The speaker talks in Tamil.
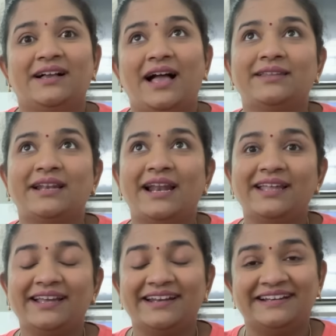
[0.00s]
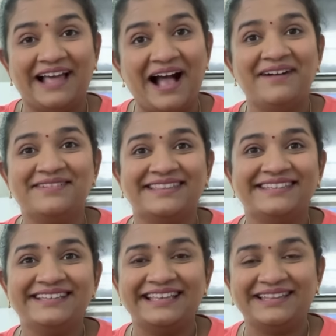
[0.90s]
அதனால் நான்
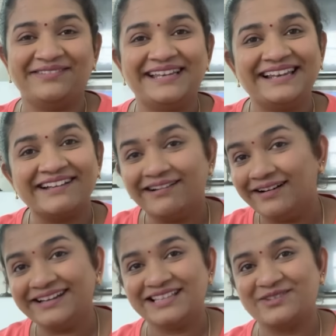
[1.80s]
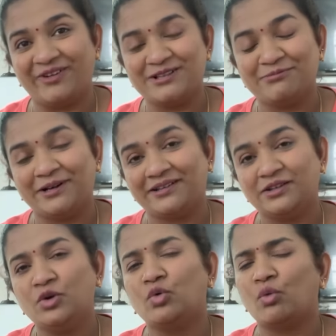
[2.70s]
வந்து இந்த வீட்டில் கர்டன்ஸ் ஃபிக்ஸ்
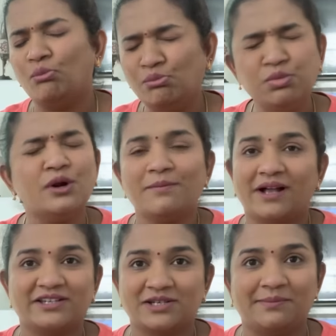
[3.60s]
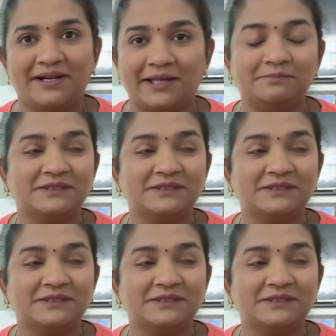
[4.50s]
பண்ணுறதுக்கு ரொம்ப ரொம்ப கஷ்டப்பட்டேன்